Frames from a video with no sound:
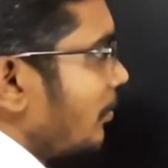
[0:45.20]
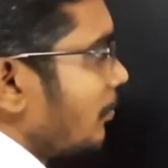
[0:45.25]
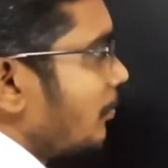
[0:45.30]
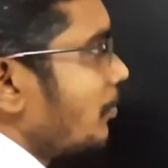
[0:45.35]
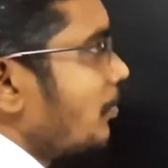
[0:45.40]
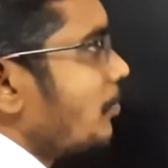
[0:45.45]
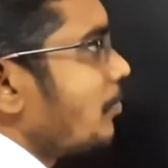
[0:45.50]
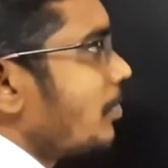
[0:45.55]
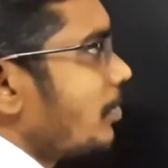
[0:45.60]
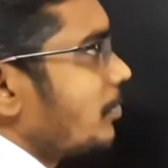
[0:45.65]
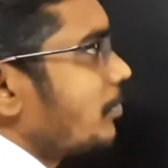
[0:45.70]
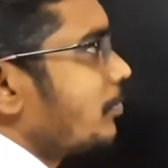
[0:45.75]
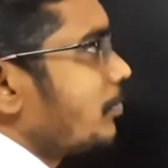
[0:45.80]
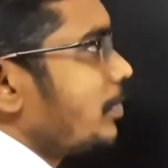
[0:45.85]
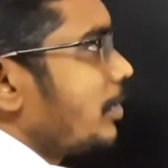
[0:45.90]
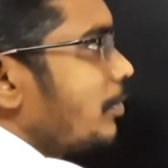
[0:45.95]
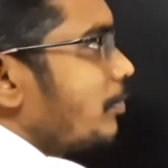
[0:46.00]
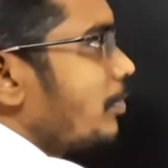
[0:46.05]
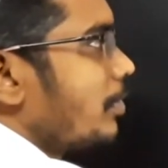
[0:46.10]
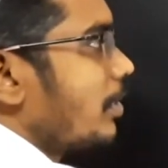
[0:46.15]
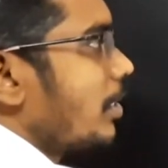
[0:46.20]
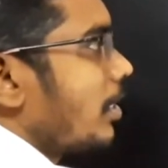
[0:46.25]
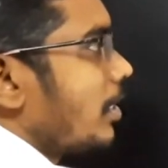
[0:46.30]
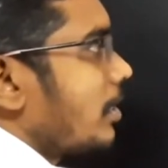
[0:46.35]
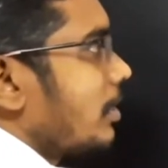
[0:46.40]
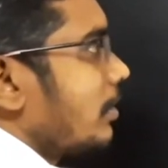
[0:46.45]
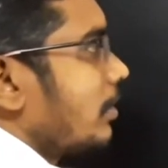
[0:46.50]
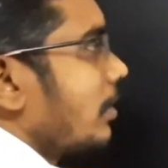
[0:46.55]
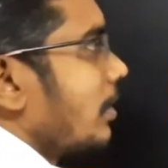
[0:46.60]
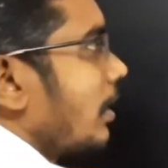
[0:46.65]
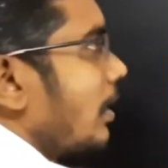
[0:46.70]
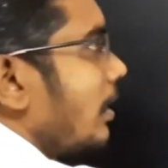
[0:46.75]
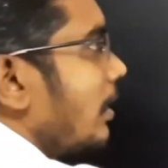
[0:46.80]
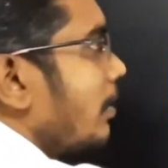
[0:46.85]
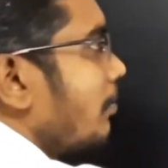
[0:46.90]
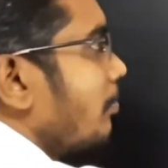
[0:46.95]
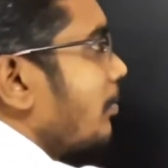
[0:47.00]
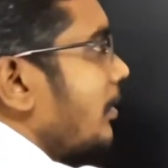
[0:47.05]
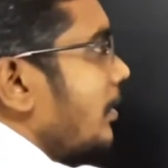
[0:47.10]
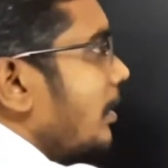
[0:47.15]
உருவாகக்கூடிய ஒரு கர
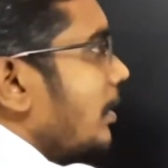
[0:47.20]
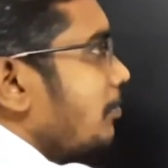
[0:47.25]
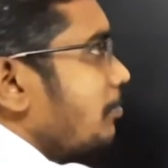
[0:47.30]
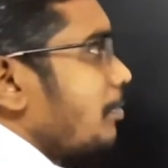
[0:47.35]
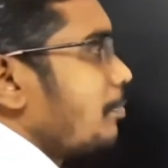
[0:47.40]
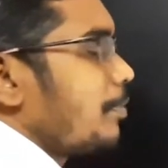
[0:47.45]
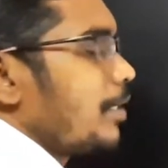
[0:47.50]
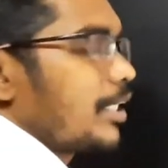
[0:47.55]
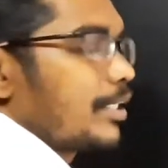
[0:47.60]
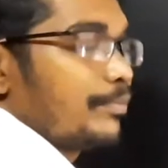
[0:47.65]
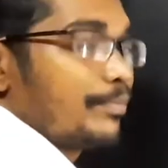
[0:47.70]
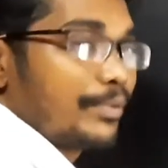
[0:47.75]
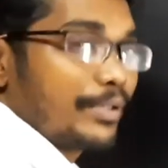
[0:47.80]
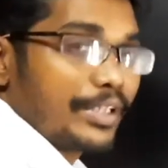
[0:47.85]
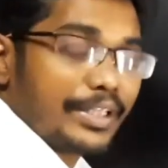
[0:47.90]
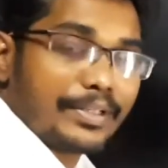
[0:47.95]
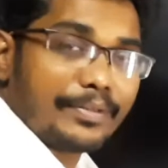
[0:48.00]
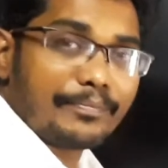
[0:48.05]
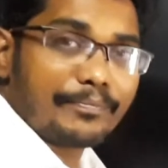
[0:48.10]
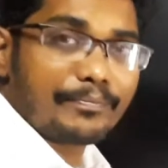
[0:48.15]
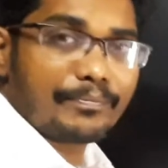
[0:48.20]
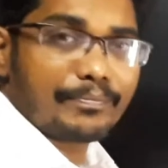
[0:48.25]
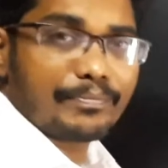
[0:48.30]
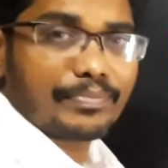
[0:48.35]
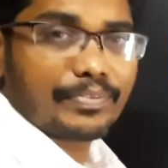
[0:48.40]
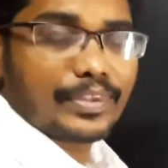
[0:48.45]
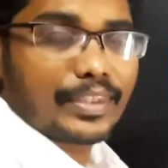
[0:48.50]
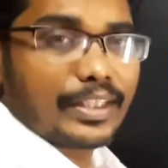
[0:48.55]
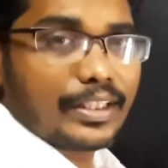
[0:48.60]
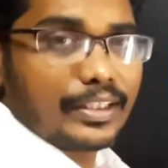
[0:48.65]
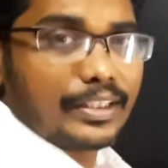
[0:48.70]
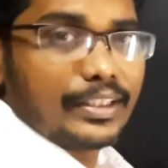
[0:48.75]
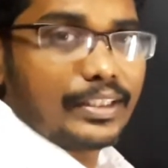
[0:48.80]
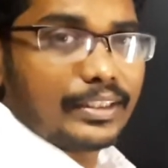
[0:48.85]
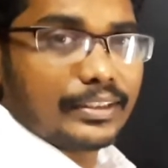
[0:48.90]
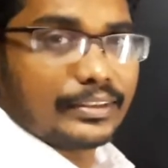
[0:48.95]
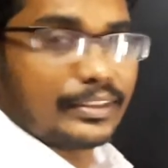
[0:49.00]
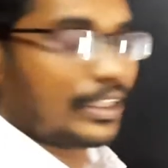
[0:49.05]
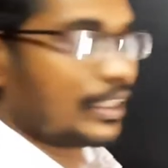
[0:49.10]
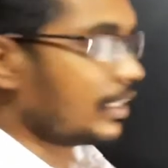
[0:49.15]
கரண்ட்டை பற்றி தான் இப்போ பார்க்க போகிறீங்க
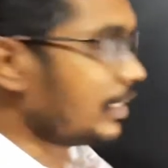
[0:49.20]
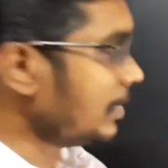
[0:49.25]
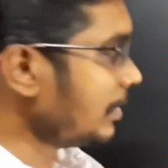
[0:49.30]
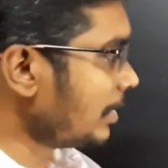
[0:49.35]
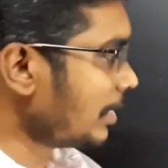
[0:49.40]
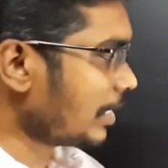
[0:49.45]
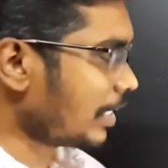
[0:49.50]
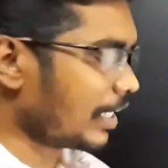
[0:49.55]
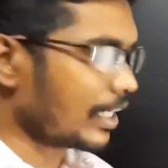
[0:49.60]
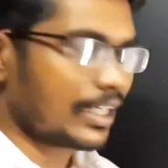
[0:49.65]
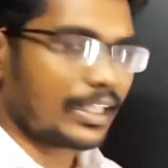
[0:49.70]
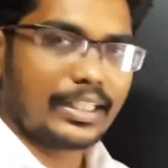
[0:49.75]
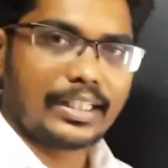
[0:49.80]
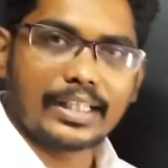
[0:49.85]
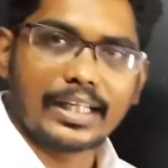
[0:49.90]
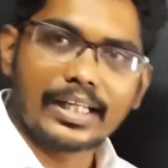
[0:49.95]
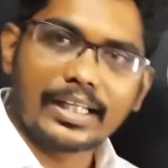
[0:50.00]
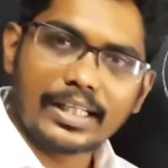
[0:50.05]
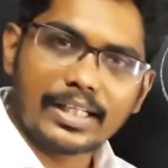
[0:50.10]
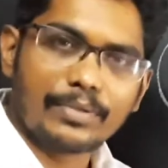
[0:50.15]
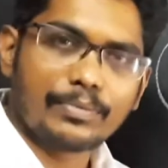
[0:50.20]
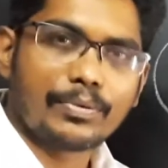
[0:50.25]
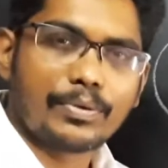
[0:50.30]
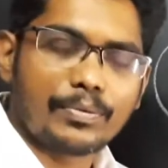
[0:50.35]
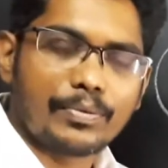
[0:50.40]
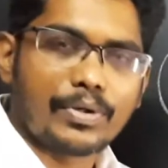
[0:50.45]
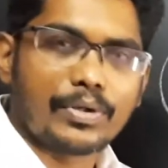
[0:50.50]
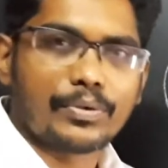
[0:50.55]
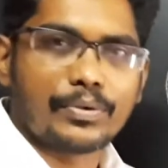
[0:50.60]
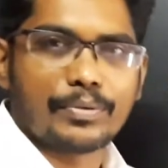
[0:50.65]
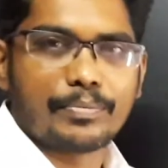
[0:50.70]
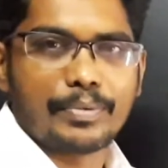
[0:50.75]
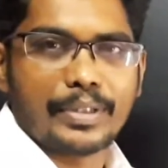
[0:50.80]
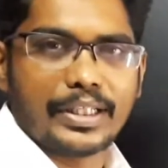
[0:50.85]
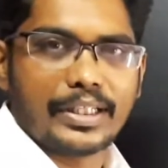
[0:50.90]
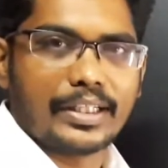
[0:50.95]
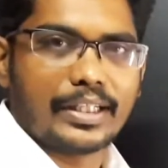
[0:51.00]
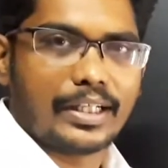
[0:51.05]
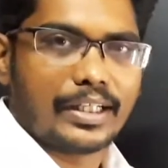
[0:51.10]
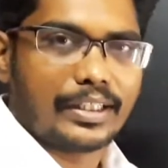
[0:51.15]
சரி இந்த கரண்ட் எங்கே உருவாகும்
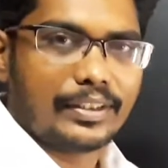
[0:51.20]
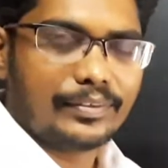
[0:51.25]
அப்படின்னா